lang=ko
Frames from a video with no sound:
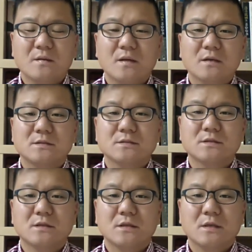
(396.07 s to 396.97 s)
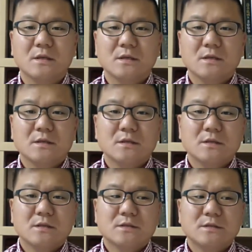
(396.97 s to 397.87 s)
사실 이제
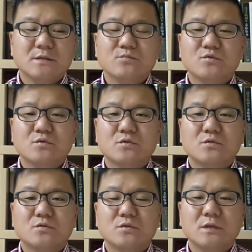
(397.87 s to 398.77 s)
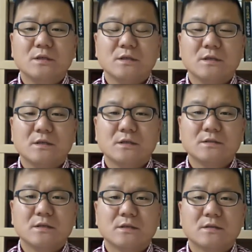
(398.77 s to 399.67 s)
식물이
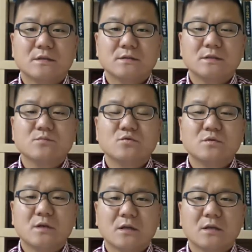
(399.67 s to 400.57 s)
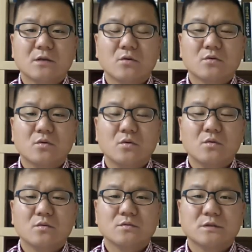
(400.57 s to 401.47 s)
이제 식물을 갖다
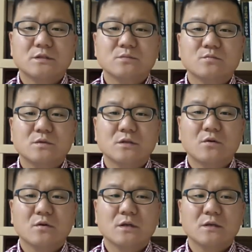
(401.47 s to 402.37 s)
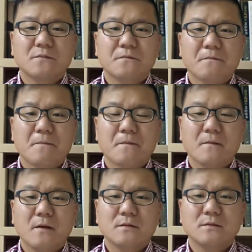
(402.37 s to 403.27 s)
넣어도 식물이 거의
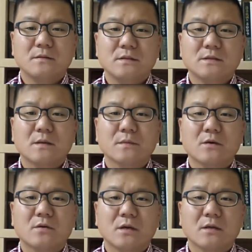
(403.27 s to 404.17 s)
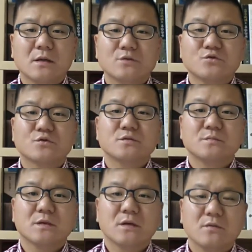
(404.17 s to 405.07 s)
한 이삼 개월 안에 다
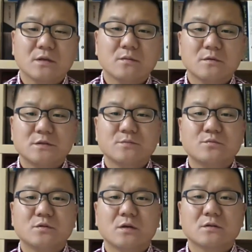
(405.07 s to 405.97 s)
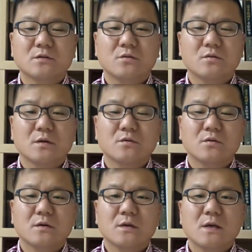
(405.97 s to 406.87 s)
죽습니다. 왜냐하면 식물 같은 경우에도
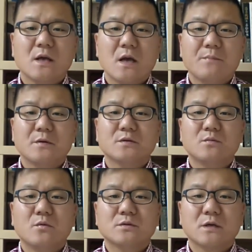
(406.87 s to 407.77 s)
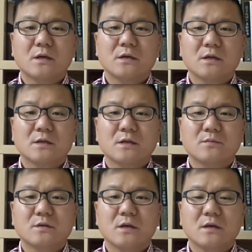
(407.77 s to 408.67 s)
햇볕을 보고 자라야 되기
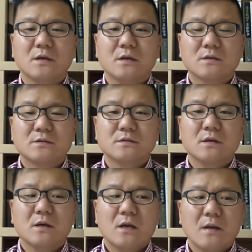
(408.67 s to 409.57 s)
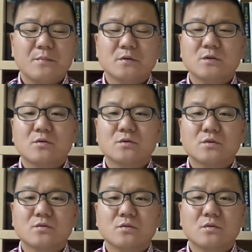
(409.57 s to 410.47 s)
때문에 그 햇볕이 어느
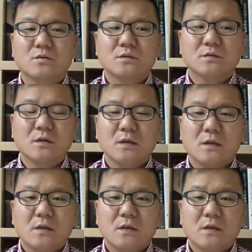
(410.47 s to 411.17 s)
정도 그